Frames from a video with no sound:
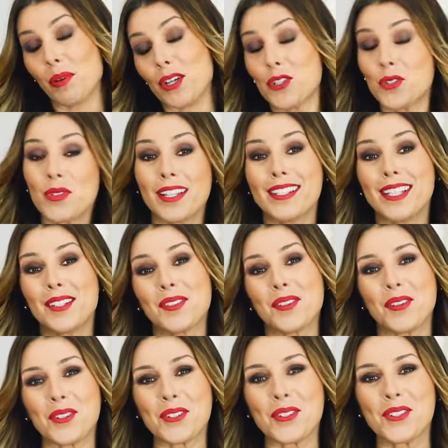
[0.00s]
pour la chose addict
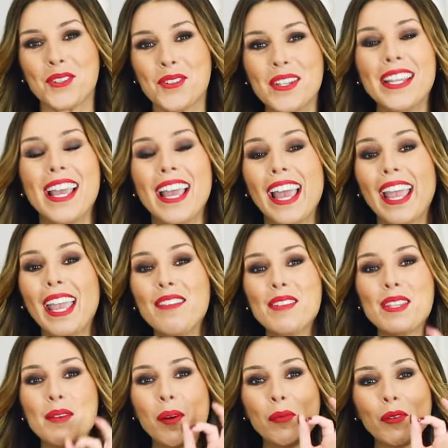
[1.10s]
que je suis,
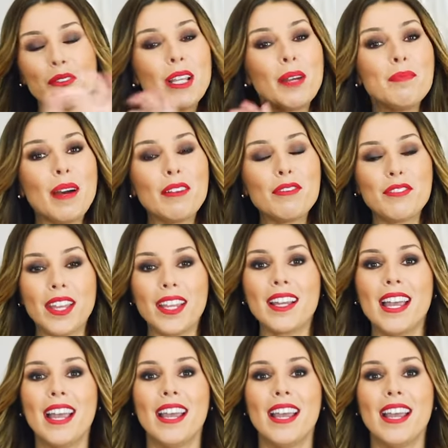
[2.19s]
évidemment pour venir parfaire